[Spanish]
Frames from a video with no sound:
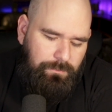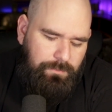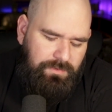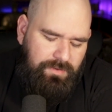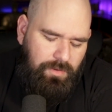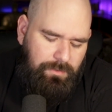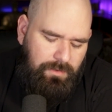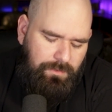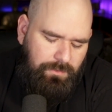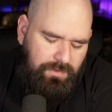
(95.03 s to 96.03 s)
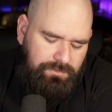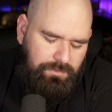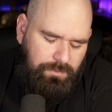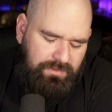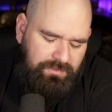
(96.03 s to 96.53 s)
Pero estaba evaluando
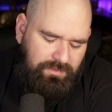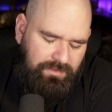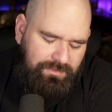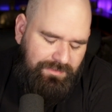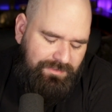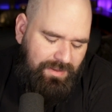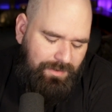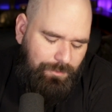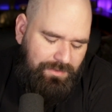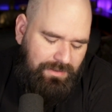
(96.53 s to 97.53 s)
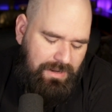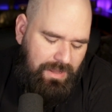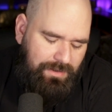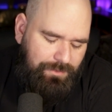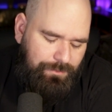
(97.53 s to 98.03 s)
esto y, si ser
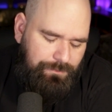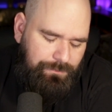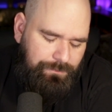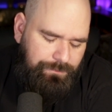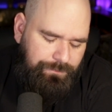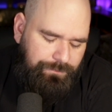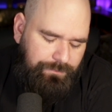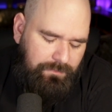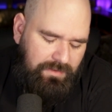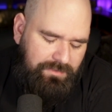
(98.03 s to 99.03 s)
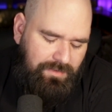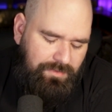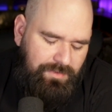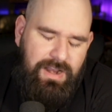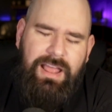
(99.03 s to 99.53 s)
ordinario es
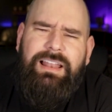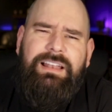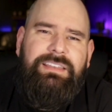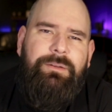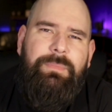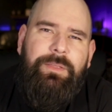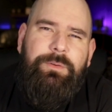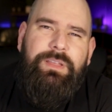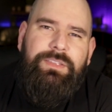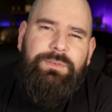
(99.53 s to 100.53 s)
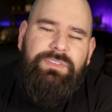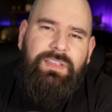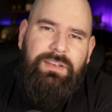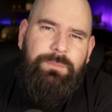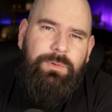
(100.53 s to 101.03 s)
central al llamado que Dios
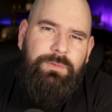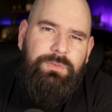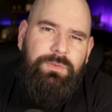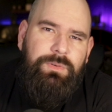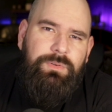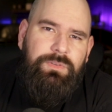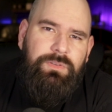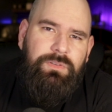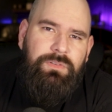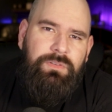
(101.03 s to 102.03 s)
tiene por nosotros.